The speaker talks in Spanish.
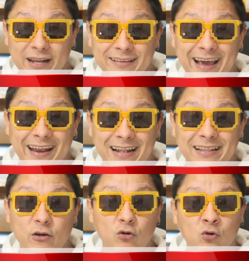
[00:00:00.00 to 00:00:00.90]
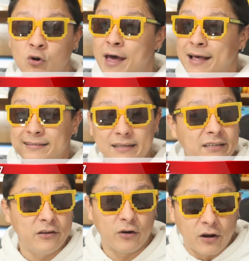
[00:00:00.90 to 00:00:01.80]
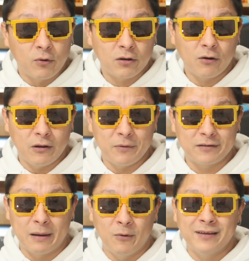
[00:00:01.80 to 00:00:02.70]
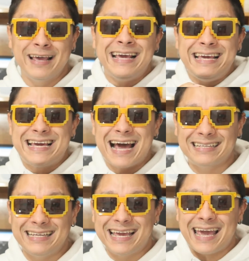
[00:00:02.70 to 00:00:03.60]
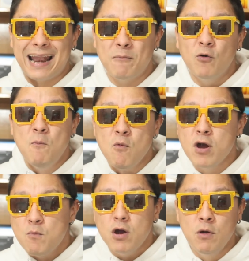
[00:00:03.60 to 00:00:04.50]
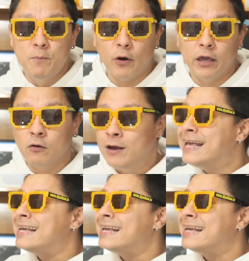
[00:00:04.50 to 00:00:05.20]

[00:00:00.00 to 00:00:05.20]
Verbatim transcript: en este canal de YouTube. Sí señor, recuerdo cuando empezamos y casi que éramos muy muy muy poquitos.